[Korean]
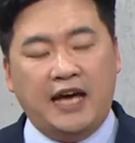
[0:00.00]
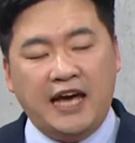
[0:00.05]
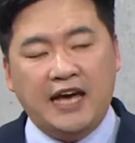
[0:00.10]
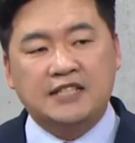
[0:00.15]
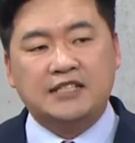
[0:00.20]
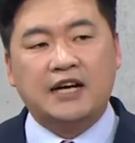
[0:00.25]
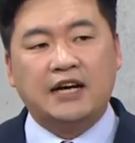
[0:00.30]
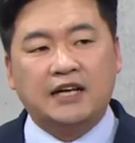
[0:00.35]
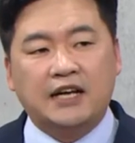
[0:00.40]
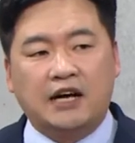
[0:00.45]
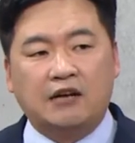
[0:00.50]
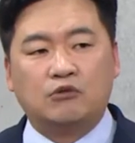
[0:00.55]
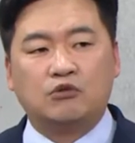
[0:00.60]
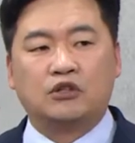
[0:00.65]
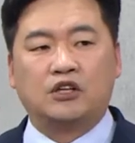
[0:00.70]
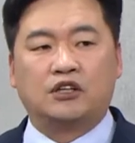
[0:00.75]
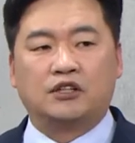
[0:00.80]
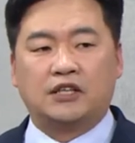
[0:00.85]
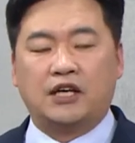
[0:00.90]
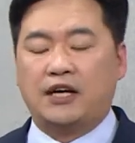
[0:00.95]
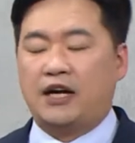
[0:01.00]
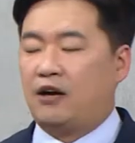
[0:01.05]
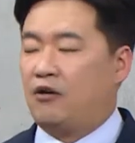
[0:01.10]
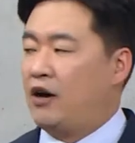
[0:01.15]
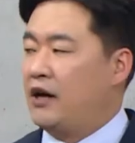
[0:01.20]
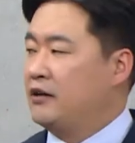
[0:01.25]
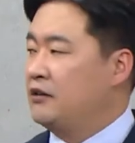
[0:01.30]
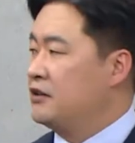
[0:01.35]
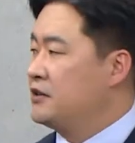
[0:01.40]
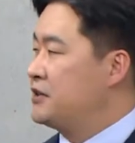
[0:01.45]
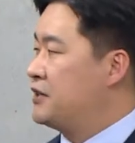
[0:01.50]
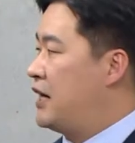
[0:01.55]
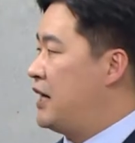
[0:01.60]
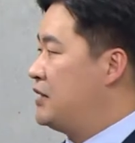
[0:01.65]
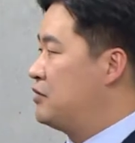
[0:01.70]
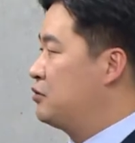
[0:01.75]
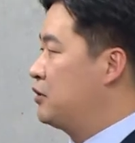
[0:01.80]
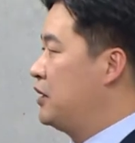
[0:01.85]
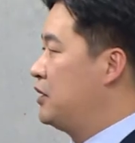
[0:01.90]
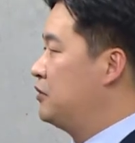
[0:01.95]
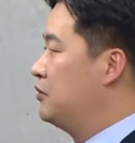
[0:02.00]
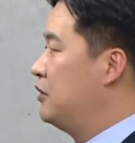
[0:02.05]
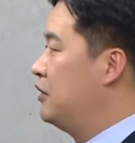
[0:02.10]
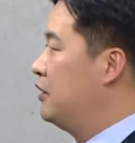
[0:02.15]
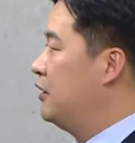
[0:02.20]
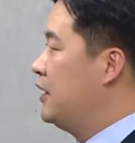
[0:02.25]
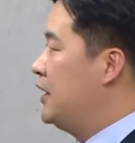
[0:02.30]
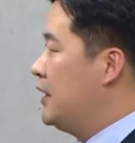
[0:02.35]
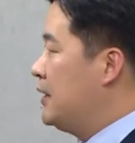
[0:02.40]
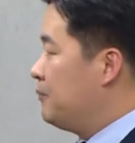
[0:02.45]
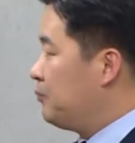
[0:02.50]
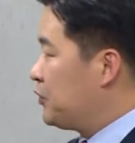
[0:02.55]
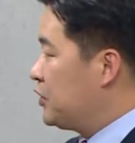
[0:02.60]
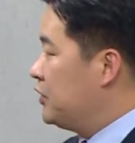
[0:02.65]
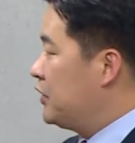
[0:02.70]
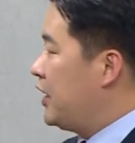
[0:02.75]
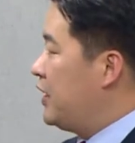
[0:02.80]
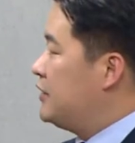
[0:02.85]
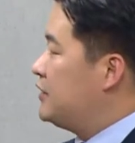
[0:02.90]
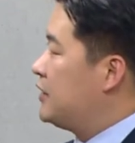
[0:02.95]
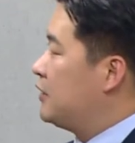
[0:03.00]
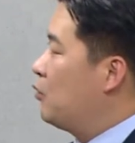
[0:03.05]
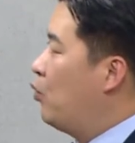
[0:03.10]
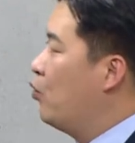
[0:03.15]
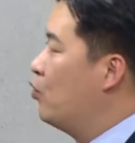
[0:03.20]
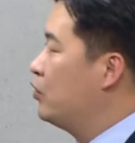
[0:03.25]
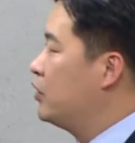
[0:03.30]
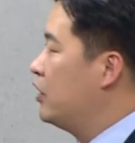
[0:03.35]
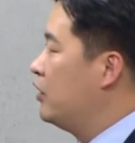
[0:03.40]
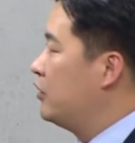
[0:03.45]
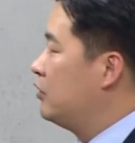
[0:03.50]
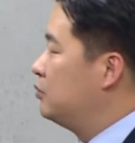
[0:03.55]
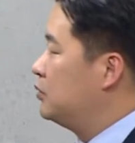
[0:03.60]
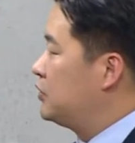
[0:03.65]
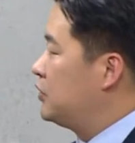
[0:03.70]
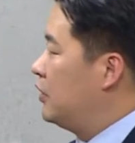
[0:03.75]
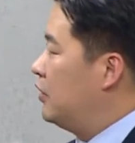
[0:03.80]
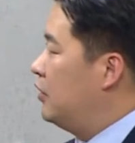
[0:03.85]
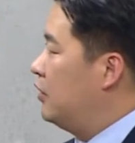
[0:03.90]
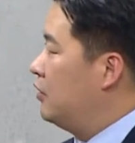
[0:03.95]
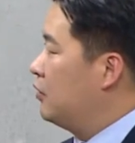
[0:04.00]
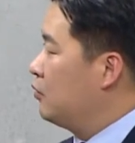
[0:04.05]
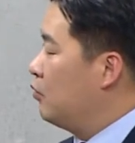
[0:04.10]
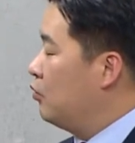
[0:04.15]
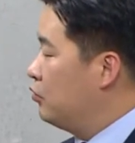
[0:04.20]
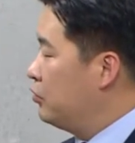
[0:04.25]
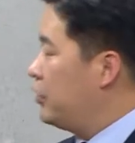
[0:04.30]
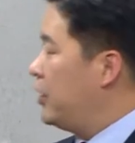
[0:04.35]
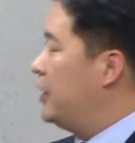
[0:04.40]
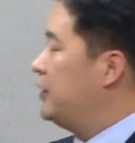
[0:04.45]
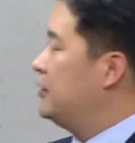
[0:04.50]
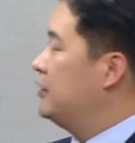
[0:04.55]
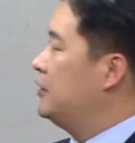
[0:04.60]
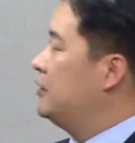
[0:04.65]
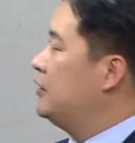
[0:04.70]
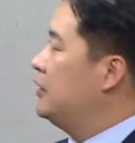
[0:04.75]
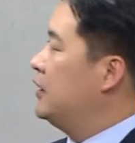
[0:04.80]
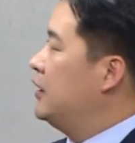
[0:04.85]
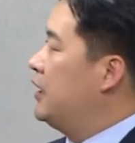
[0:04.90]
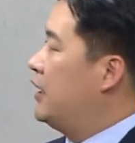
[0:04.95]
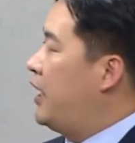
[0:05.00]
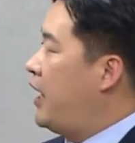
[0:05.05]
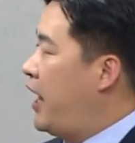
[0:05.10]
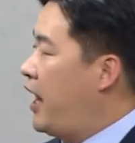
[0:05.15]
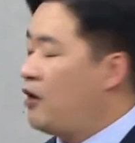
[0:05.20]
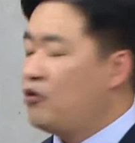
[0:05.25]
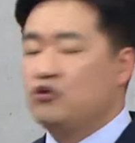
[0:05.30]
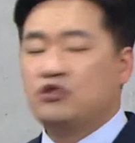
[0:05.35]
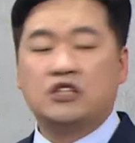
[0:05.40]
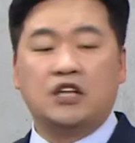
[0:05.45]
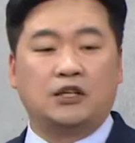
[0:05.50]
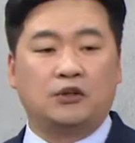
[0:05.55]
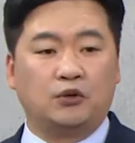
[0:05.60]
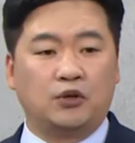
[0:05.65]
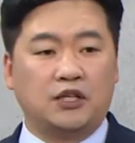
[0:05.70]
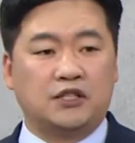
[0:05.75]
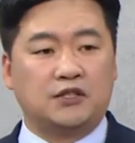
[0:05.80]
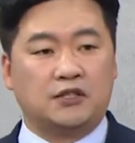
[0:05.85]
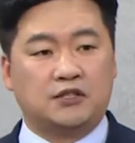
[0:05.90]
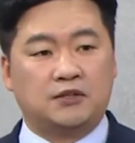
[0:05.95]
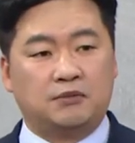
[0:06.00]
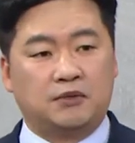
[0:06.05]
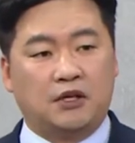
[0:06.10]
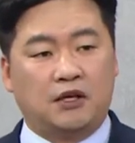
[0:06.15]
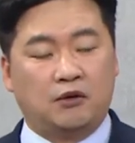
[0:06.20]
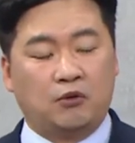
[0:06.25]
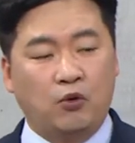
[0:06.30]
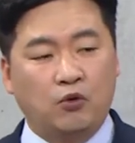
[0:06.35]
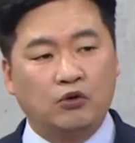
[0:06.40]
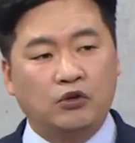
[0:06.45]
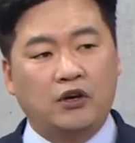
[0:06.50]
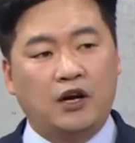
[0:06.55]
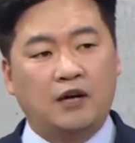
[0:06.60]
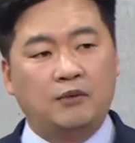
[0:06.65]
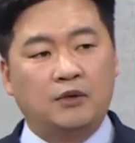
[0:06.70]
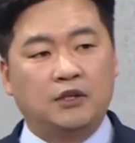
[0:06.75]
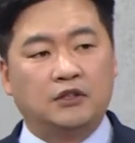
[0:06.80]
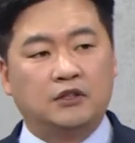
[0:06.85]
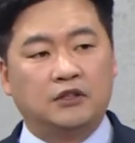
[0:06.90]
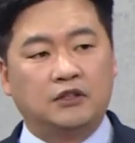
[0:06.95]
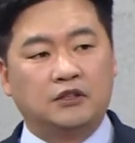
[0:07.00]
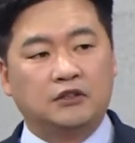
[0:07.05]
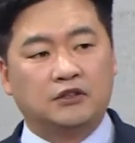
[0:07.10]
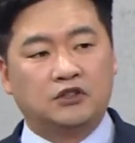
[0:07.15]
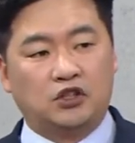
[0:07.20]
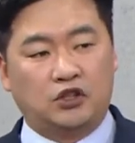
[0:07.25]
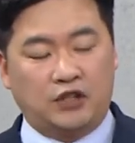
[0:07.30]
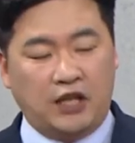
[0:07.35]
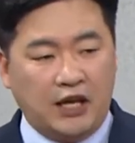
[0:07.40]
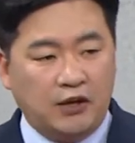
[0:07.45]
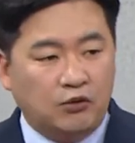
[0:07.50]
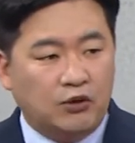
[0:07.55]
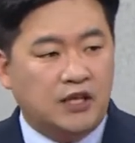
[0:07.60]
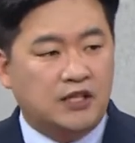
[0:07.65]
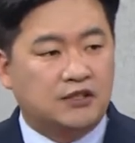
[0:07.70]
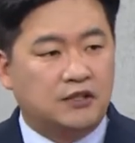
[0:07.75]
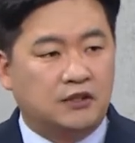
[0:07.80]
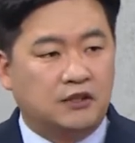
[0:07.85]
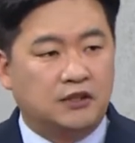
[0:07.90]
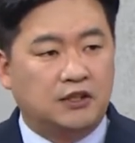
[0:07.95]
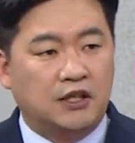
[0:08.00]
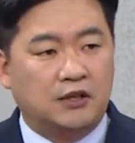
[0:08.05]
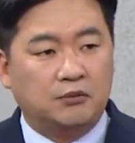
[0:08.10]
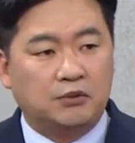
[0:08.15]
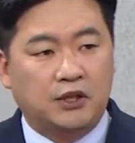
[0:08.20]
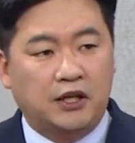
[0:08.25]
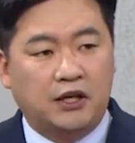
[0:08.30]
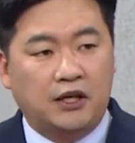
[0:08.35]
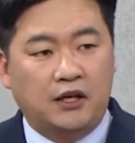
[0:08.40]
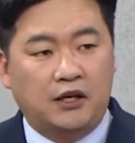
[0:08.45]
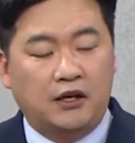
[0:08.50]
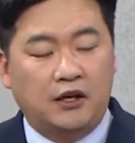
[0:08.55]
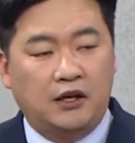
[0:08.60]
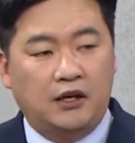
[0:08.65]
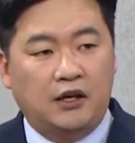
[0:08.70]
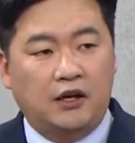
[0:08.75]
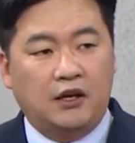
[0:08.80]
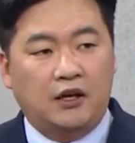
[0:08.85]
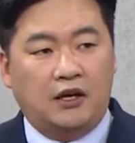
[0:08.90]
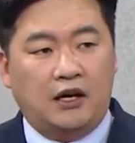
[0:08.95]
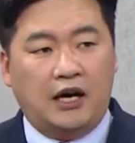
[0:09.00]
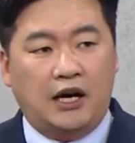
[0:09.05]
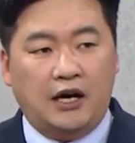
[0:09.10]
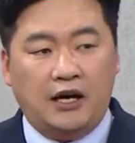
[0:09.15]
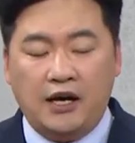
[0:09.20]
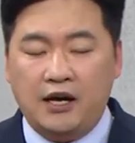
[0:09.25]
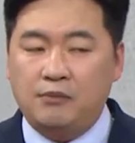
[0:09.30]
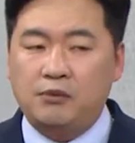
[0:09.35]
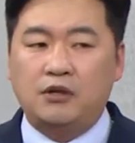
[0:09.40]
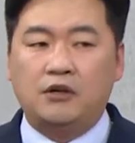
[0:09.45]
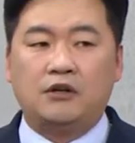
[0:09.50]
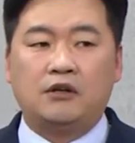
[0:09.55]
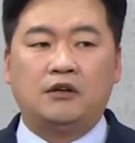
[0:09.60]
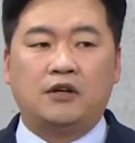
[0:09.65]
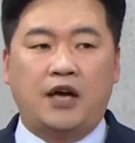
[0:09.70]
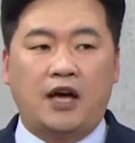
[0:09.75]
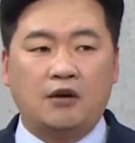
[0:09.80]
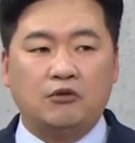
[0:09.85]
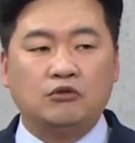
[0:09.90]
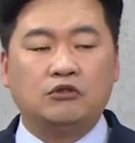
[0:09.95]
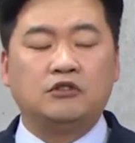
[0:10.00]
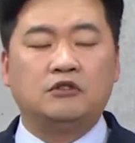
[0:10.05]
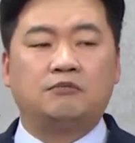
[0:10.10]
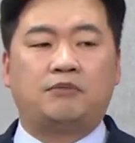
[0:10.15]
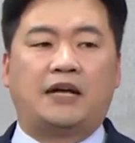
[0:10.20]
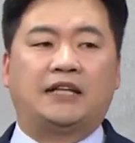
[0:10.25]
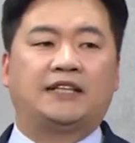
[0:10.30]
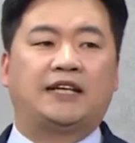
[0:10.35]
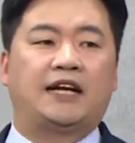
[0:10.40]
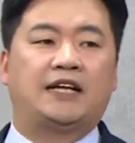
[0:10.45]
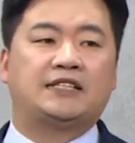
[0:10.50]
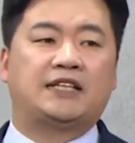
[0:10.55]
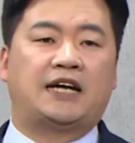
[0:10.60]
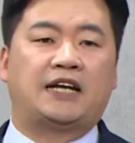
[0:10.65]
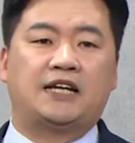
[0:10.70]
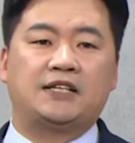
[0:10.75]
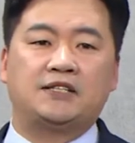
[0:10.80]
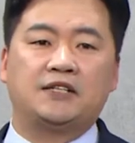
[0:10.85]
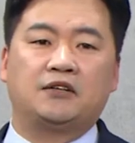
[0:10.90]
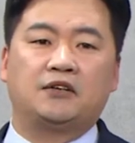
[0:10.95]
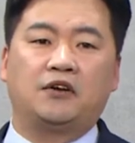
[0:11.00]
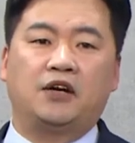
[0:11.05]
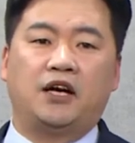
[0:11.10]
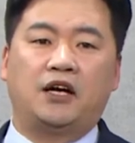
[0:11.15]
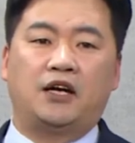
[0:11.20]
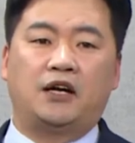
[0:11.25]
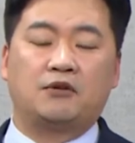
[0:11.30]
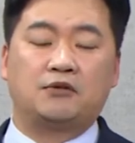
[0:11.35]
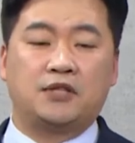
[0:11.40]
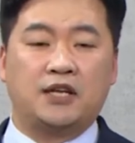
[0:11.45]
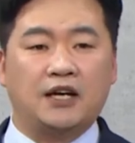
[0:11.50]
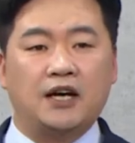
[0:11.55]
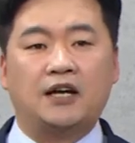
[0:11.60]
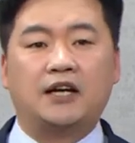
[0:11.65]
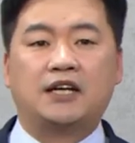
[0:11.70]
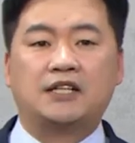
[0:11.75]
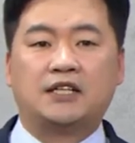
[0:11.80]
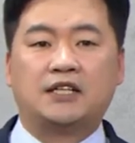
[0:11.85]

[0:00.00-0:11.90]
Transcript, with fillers: 해상 강국이었다라고 하는 것을 알 수가 있고요. 그게 이제 고구려로부터 고구려에는 해군 제독이 있었습니다. 고구려 하면은 저 대륙에 있었기 때문에 아 해병 해군은 발달하지 않았을 거야라고 생각을